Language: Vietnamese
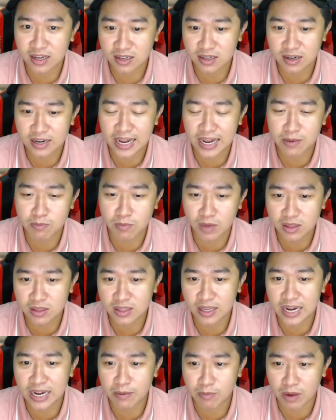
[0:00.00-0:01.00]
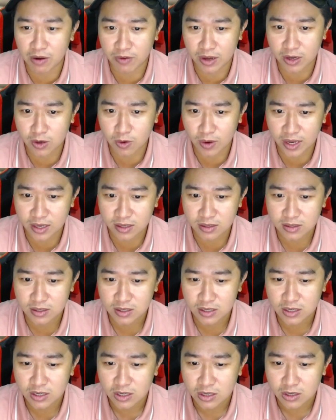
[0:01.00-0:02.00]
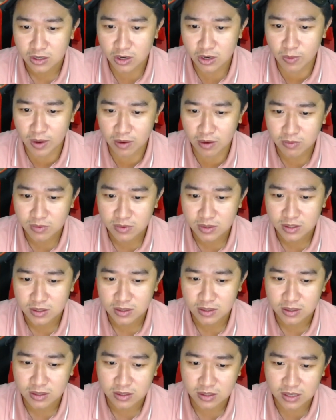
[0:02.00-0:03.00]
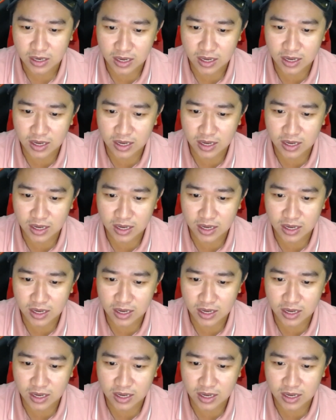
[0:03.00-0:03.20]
nó đang binh hay đang bảo vệ cô hằng đúng không đó